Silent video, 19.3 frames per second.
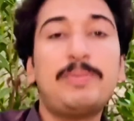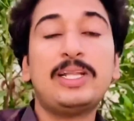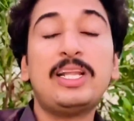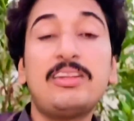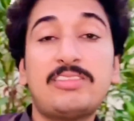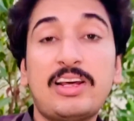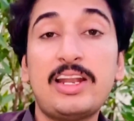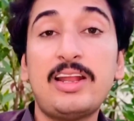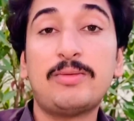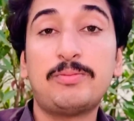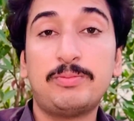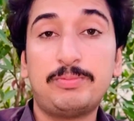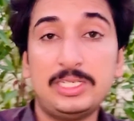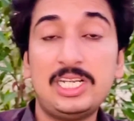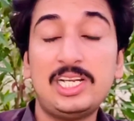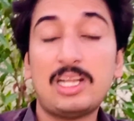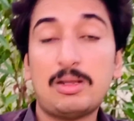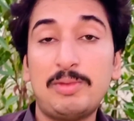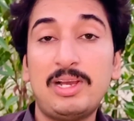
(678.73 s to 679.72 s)
पता है सारा
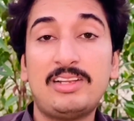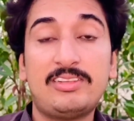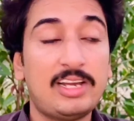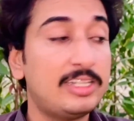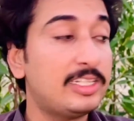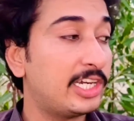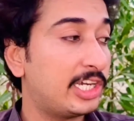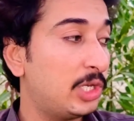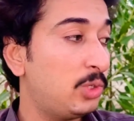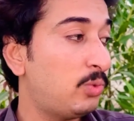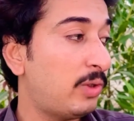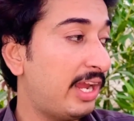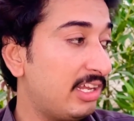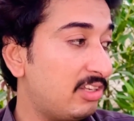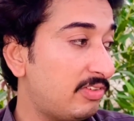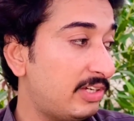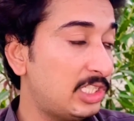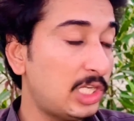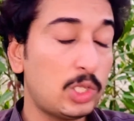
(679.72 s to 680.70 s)
बिजली का बिल ज़्यादा क्यों है
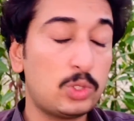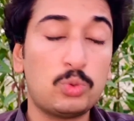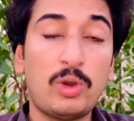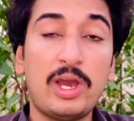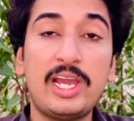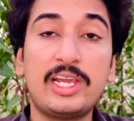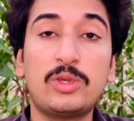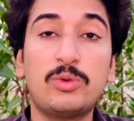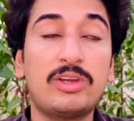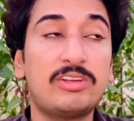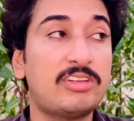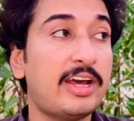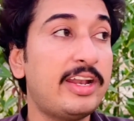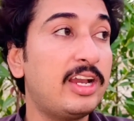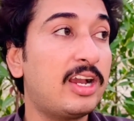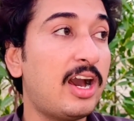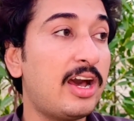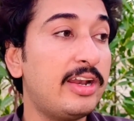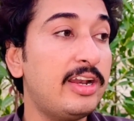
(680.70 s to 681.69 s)
इस वजह तो है क्योंकि
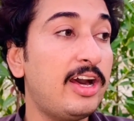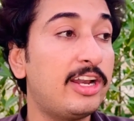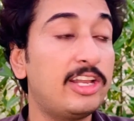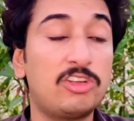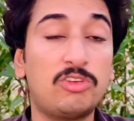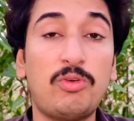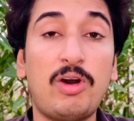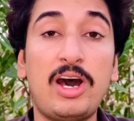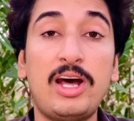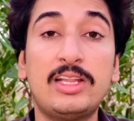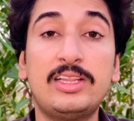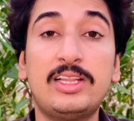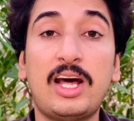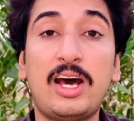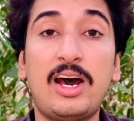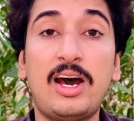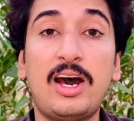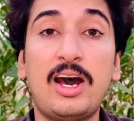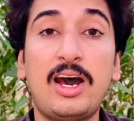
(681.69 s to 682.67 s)
सारे घर ना रिजवान का